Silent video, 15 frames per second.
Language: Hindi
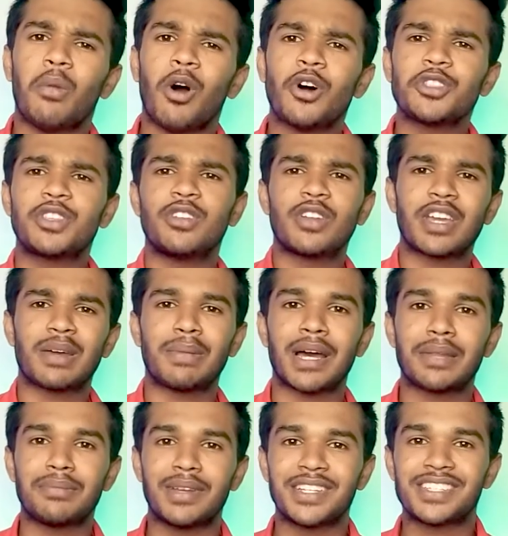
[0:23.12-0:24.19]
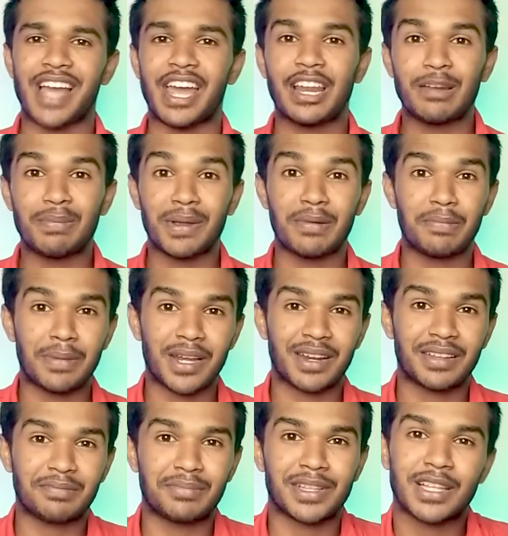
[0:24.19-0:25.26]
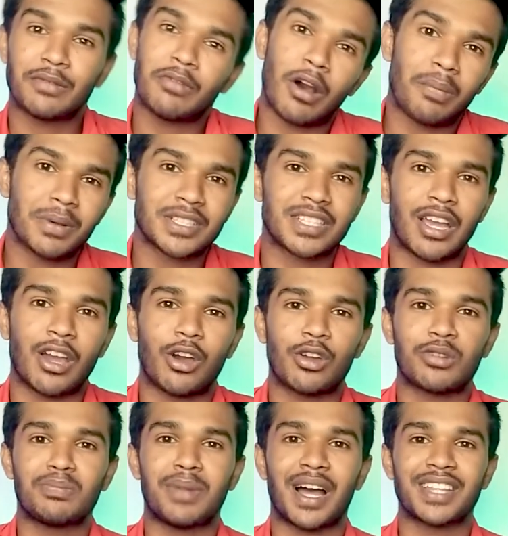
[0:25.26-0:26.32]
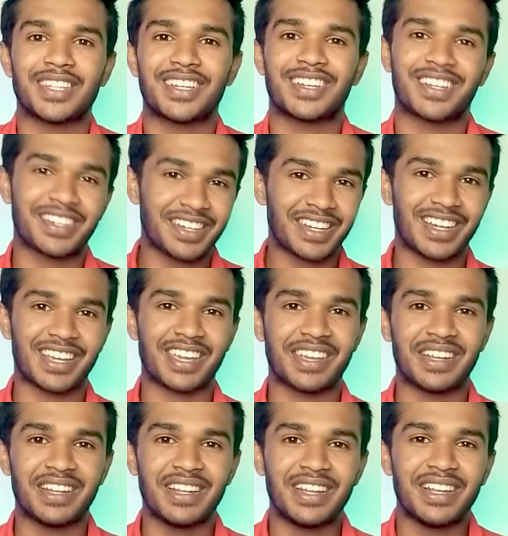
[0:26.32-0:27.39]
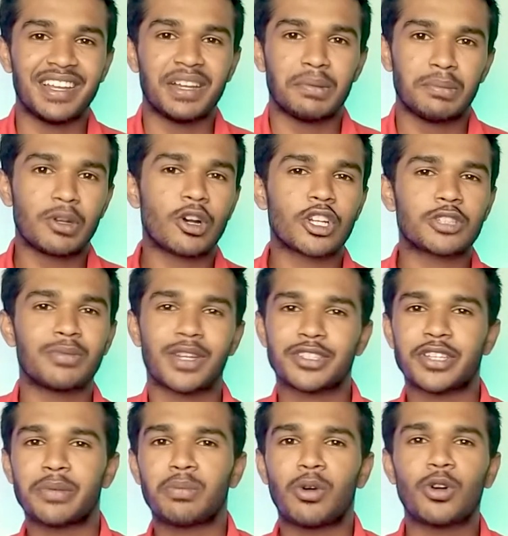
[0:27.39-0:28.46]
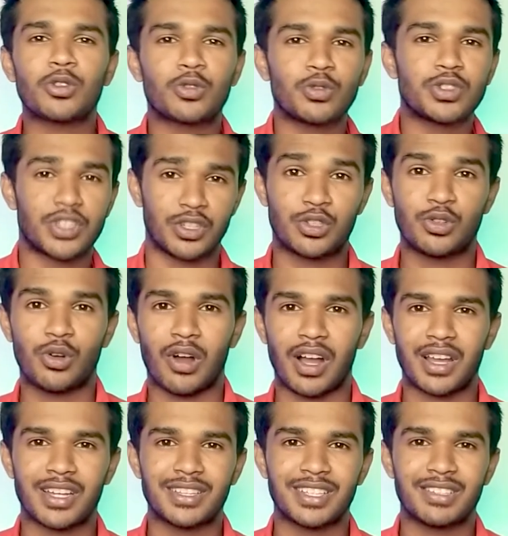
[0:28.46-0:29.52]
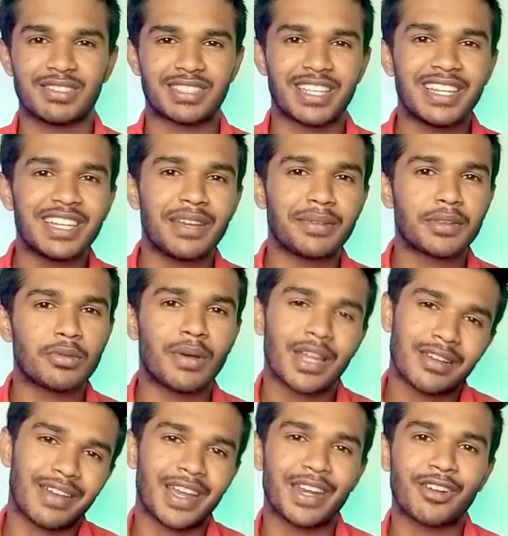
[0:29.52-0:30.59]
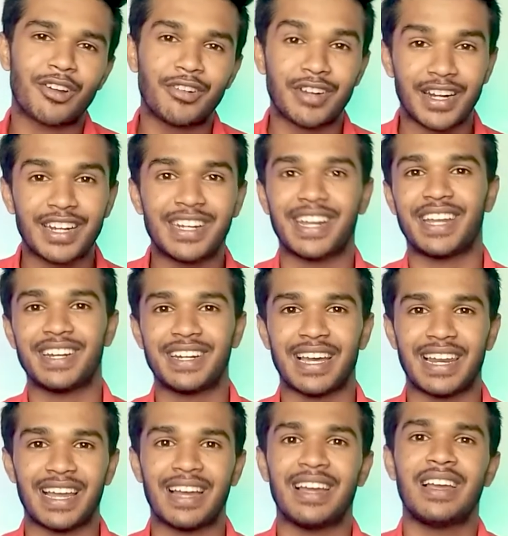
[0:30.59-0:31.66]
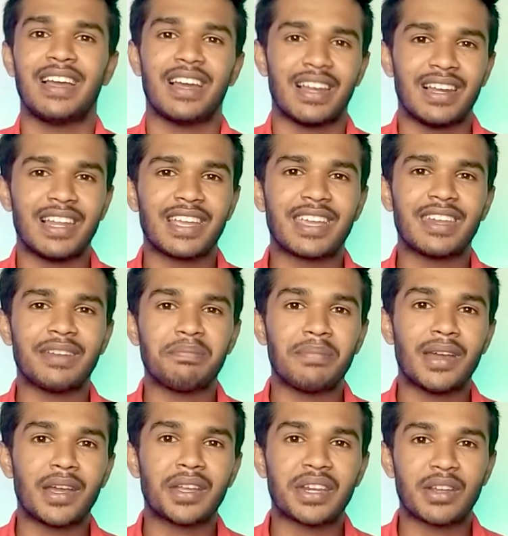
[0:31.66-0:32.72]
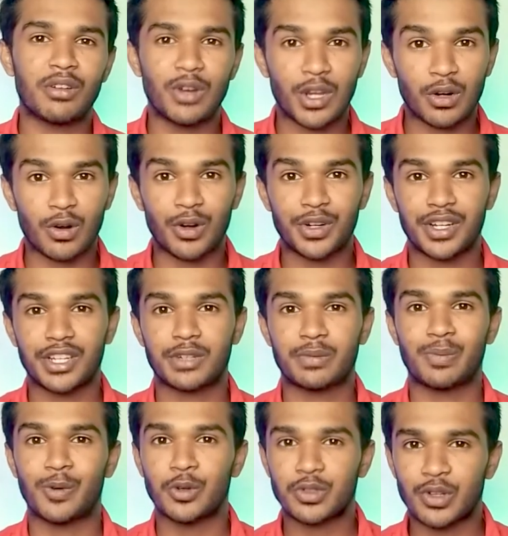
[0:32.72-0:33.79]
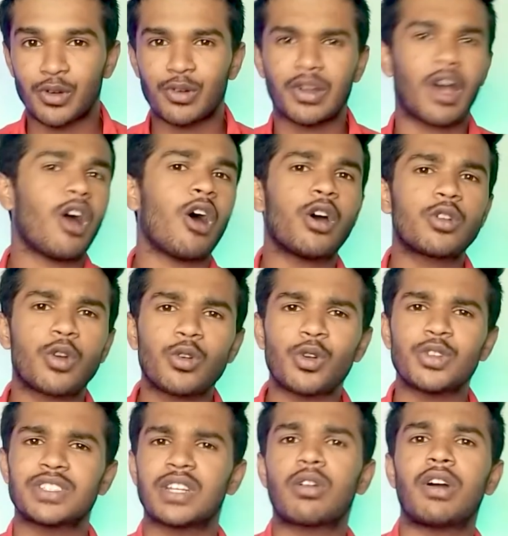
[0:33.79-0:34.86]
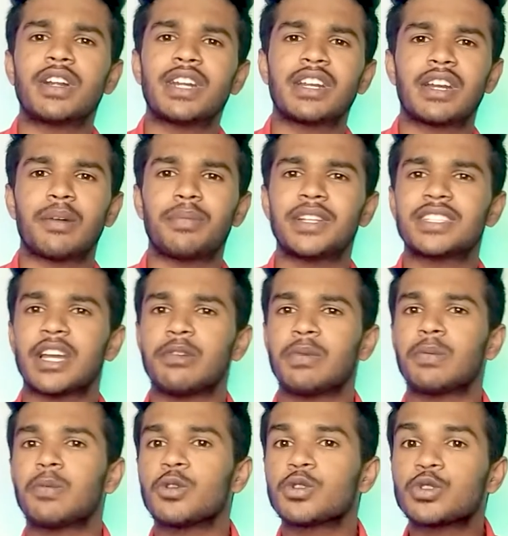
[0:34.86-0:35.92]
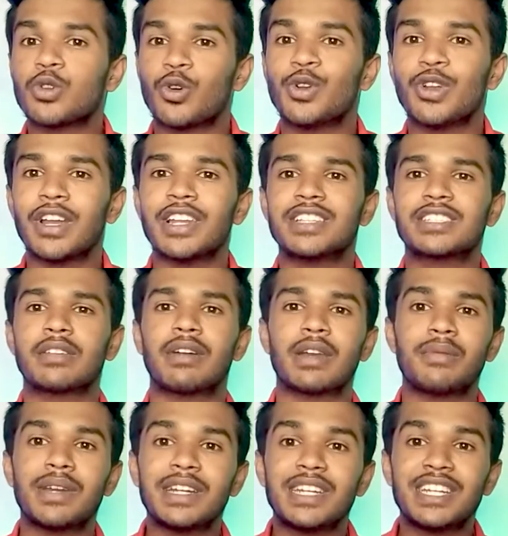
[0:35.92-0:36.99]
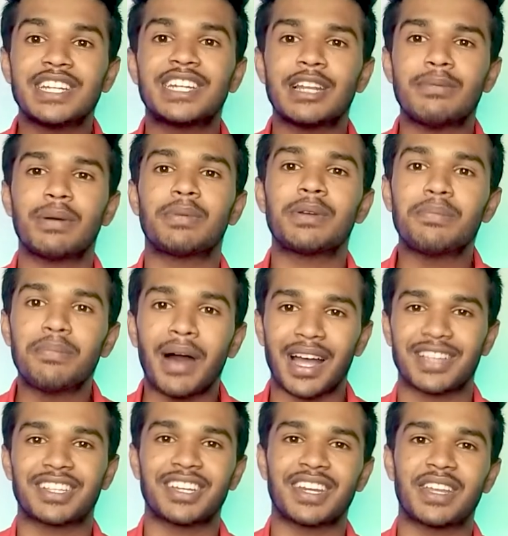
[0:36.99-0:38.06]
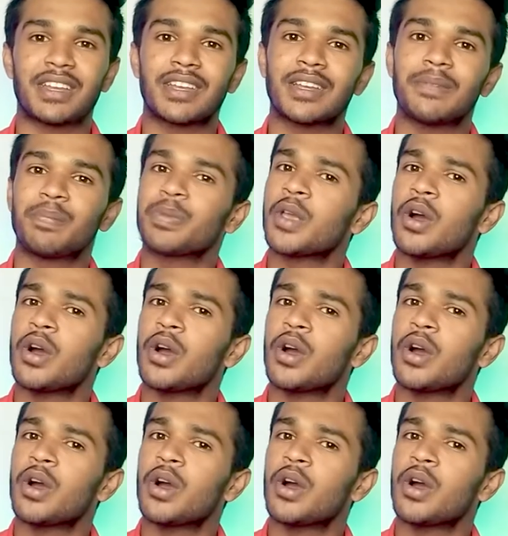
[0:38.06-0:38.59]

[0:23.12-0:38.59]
बहुत दिनों के बाद मैं चैनल पे पर मतलब वापस आया और बातें करने लगे बिकॉज मेरे साथ बहुत कुछ इशू आ गए थे उसके लिए तुम्हारे भाई ने कंटेंट नहीं डाला लेकिन मैं रेगुलर कॉन्टेस्ट पोस्ट करूँगा और कौन कौन से कॉन्टेंट अपने चैनल पे पोस्ट होने वाले इसके बारे में डिटेल में अपन बात करेंगे